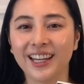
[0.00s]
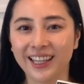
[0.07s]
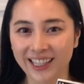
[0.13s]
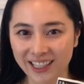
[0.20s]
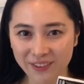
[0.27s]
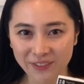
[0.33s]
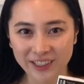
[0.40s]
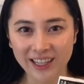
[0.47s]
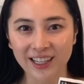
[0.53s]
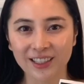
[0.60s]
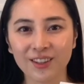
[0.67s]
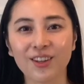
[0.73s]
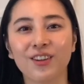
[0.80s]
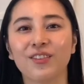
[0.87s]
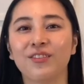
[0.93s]
いい未来
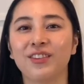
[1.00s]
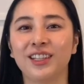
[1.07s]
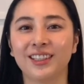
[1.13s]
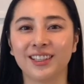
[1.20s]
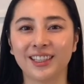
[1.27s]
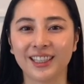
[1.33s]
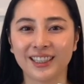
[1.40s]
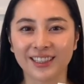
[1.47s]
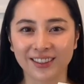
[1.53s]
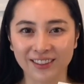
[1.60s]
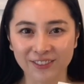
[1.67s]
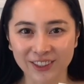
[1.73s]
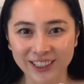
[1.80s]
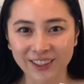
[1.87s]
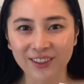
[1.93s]
をみんなで作り
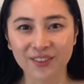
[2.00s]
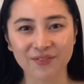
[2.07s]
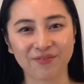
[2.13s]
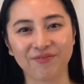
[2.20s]
ましょう。